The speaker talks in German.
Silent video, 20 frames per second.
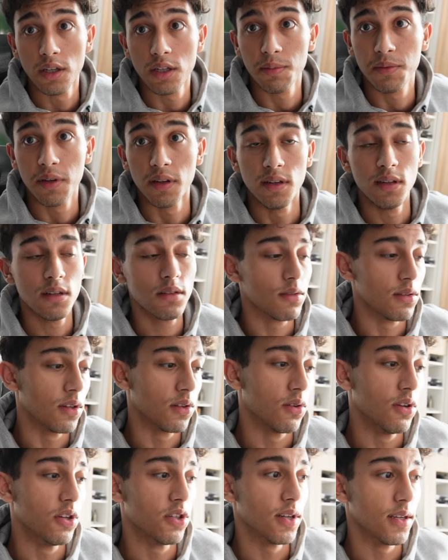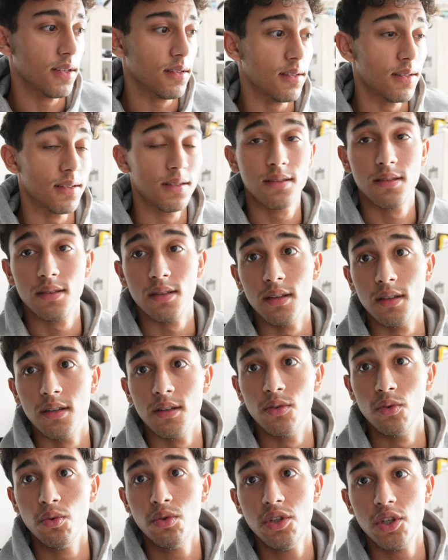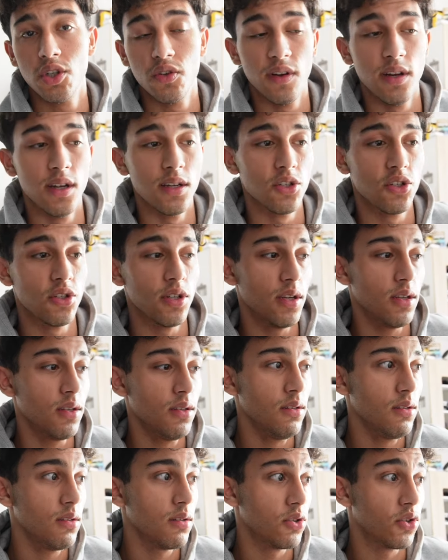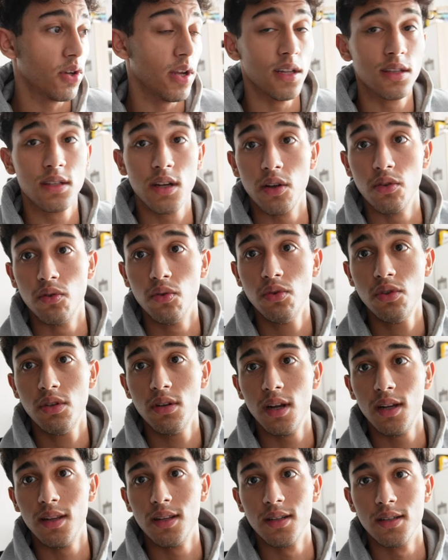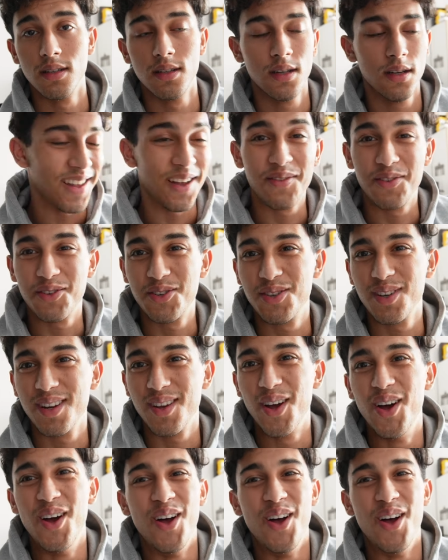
ich habe trainiert und natürlich heißt es äh, duschen. Ich will ja nicht stinken. Ich gehe jetzt kalt duschen. Leider darf ich...